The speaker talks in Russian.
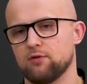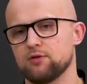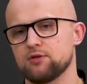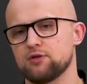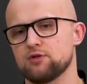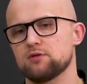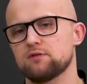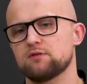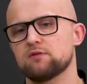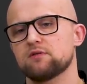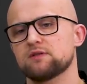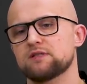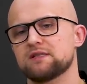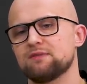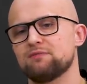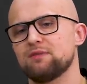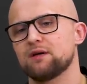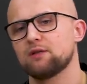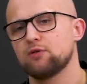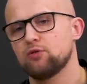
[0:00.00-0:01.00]
он чувствовал
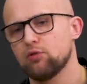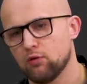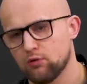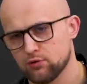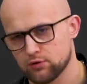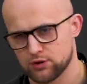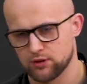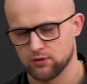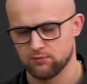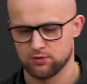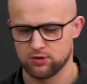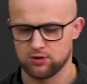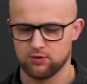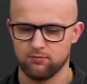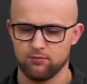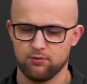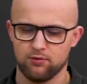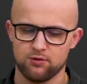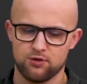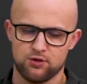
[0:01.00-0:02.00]
себя должным,
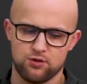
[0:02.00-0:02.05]
чтобы он